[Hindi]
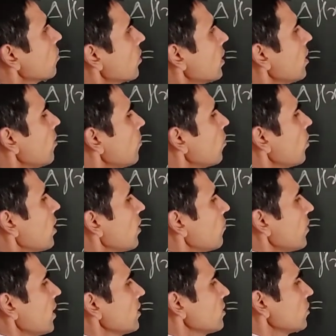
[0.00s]
वन अपॉन
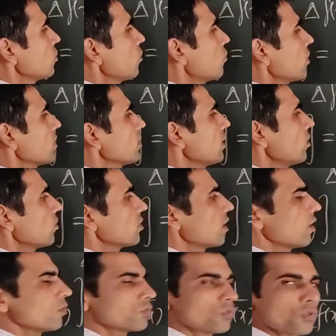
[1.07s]
एफ एक्स जो फंक्शन
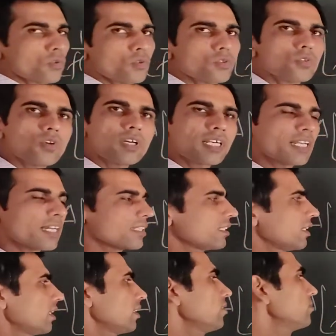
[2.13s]
होता है उसको खुद को
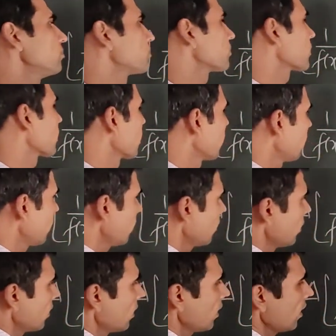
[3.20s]
घटाते हैं
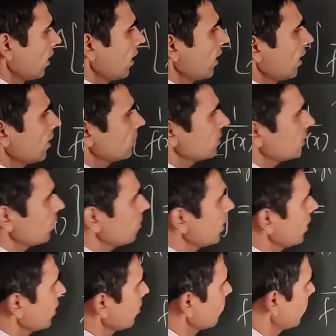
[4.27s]
एल्शियम
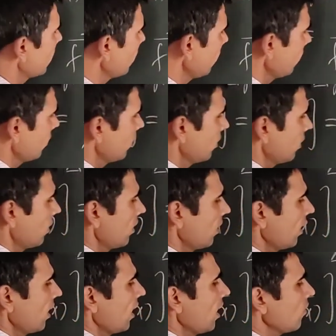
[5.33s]
लेने पर
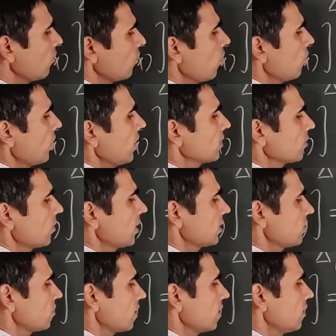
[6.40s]
एफ ऑफ एक्स
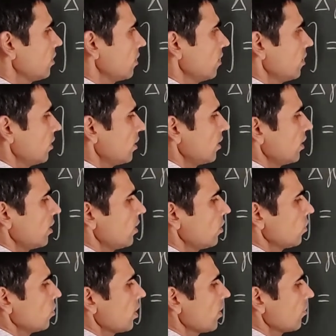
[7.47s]
प्लस वन
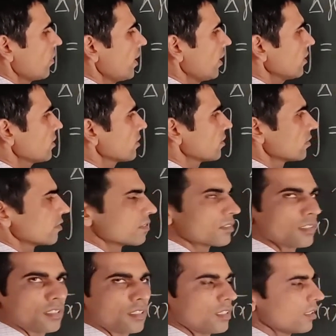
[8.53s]
इंटू एफ एक्स
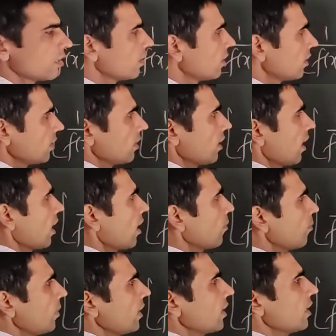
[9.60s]
यहाँ
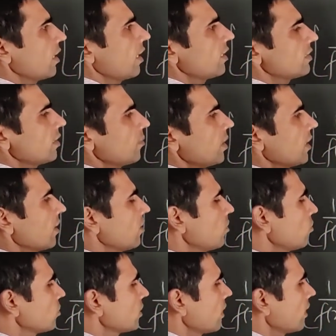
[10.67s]
पर अगर एल्शियम लेंगे
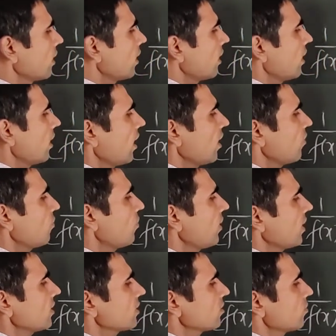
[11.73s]
तो हो जाएगा एफ
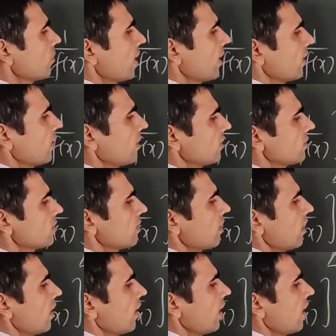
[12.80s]
एक्स माइनस
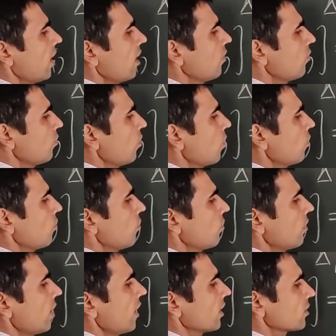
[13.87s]
एफ ऑफ
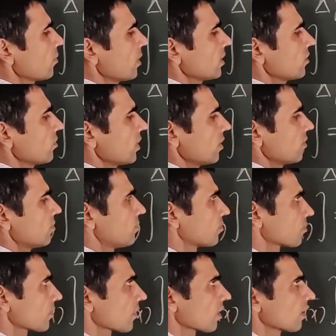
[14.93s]
एक्स प्लस वन
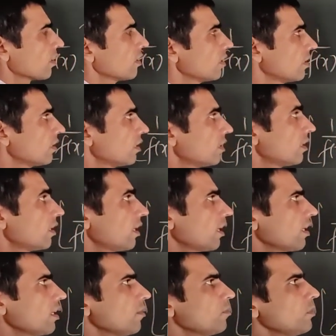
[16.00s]

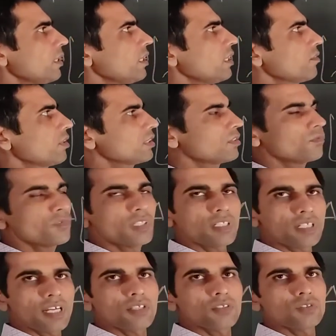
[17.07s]
अगर हमें इक्वेशन
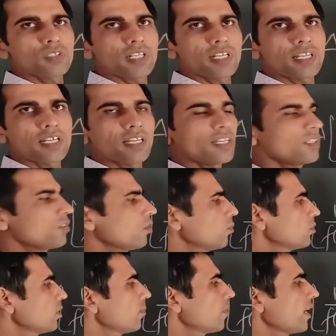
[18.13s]
वन का यूज लेना है तो
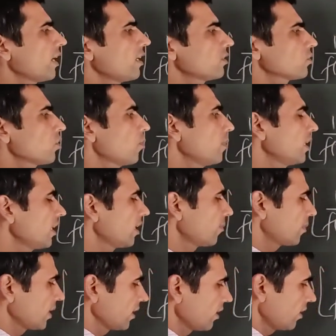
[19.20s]
मुझे माइनस कॉमन लेना
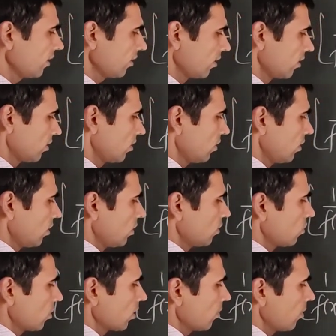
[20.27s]
पड़ेगा
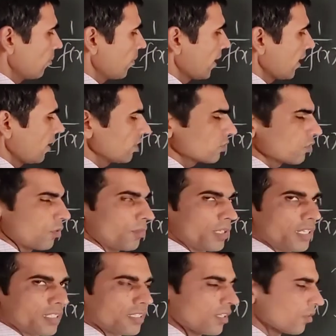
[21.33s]
तो अगर मैं माइनस कॉमन
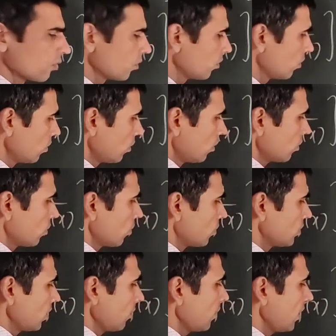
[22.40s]
लेता हूँ तो
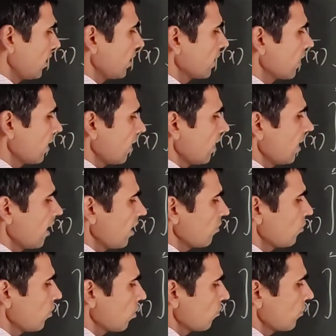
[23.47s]
मुझे मिलेगा
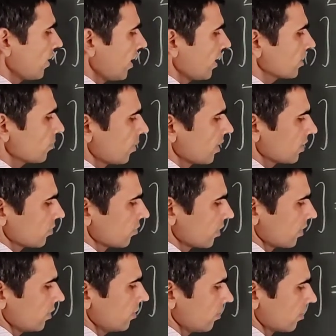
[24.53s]
एफ ऑफ एक्स प्लस
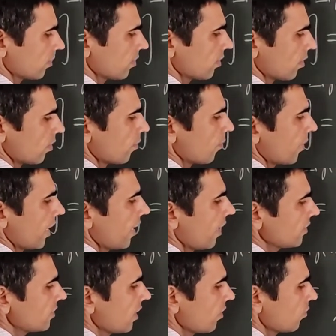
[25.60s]
वन
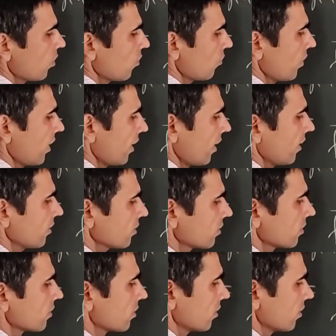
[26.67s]
माइनस एफ ऑफ एक्स